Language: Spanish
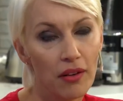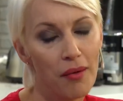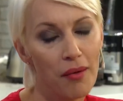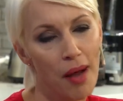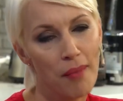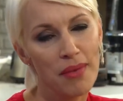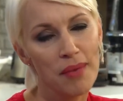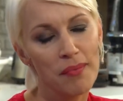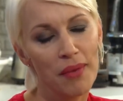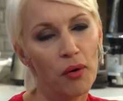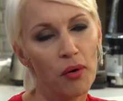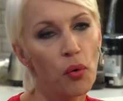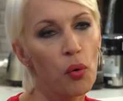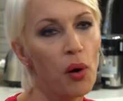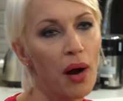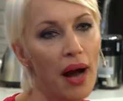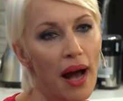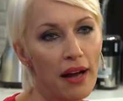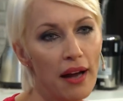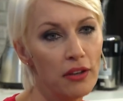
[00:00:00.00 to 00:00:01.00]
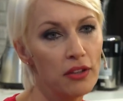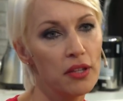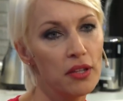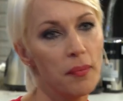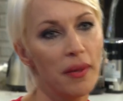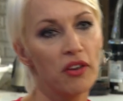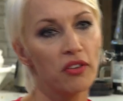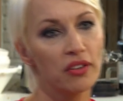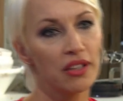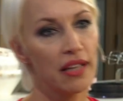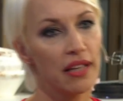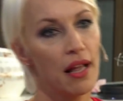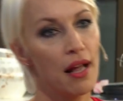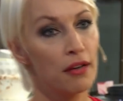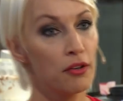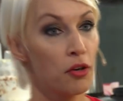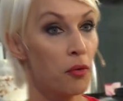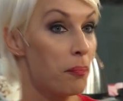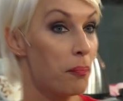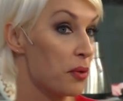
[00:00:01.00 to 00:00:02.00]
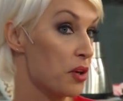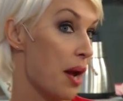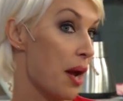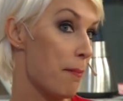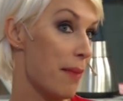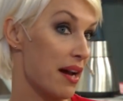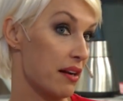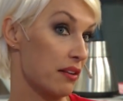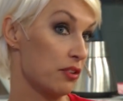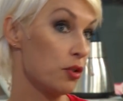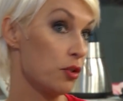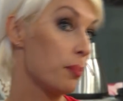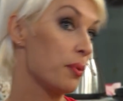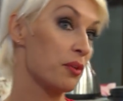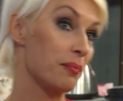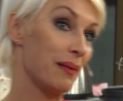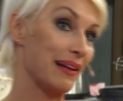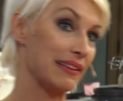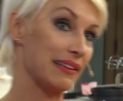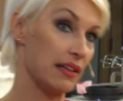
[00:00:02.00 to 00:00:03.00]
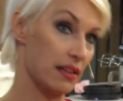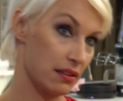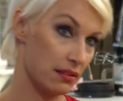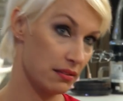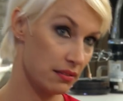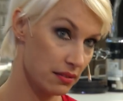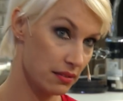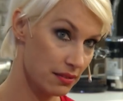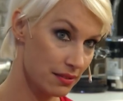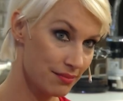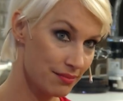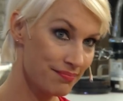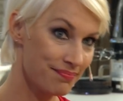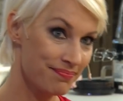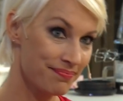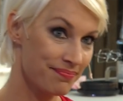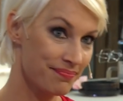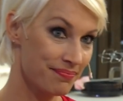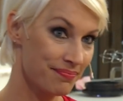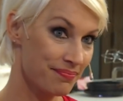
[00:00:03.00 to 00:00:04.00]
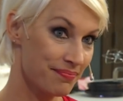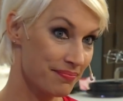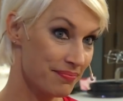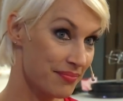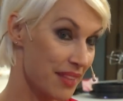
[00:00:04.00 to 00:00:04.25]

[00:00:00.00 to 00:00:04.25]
a mí me juzgaron y me condenaron por amar, no por matar. Mm.